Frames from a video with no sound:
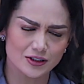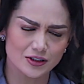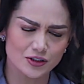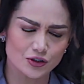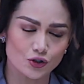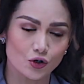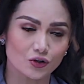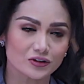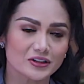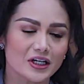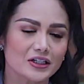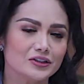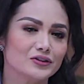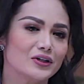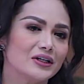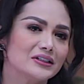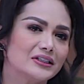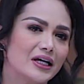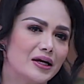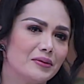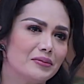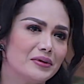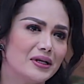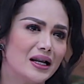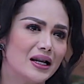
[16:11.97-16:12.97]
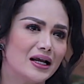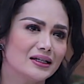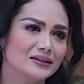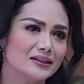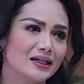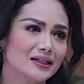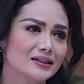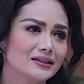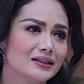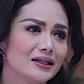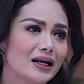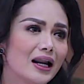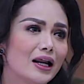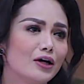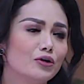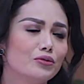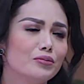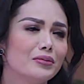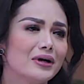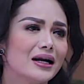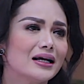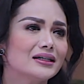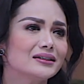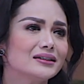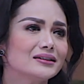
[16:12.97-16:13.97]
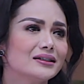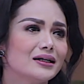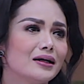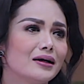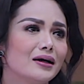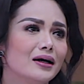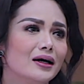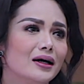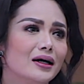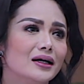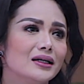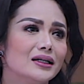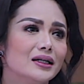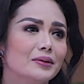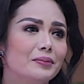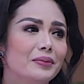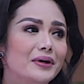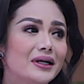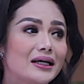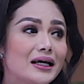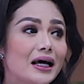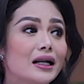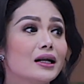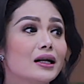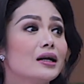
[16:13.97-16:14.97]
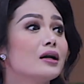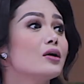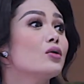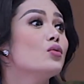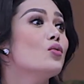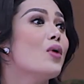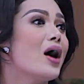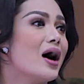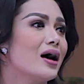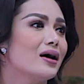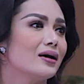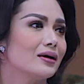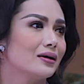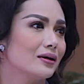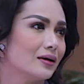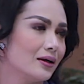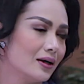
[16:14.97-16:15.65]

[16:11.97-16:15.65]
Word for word: Jogja juga saya bilang saya selalu merasa diberikan ruang